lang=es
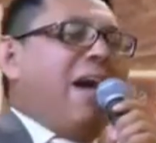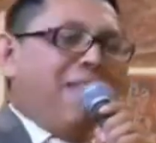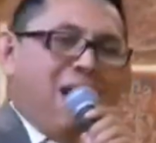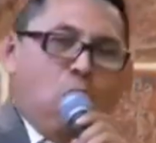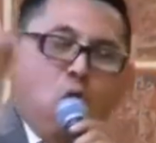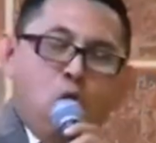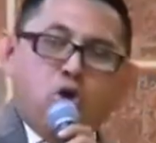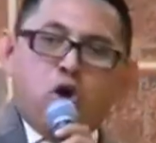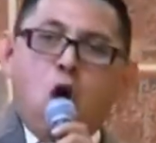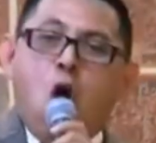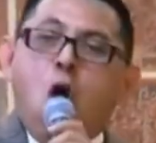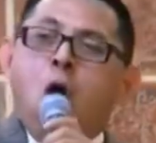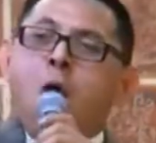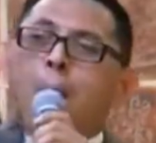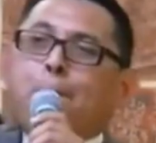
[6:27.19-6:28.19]
a cada
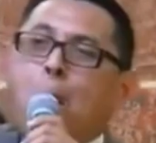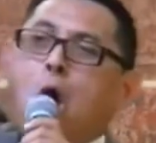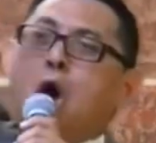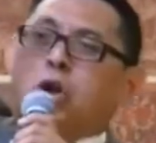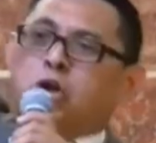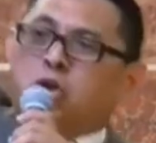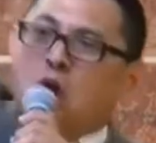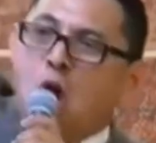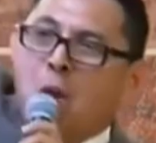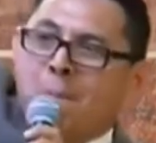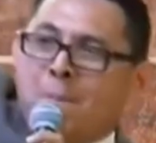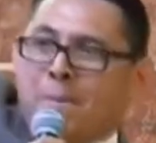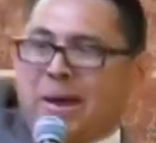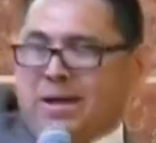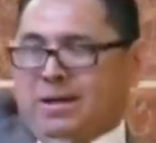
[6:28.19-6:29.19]
uno por
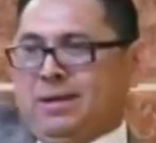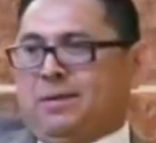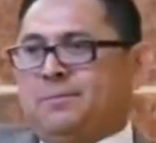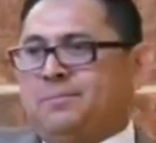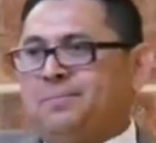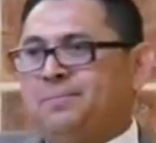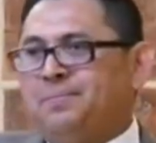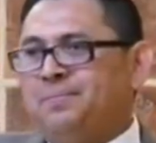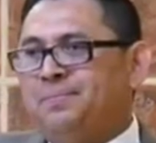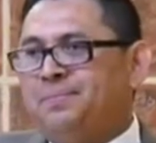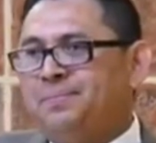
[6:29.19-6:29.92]
nombre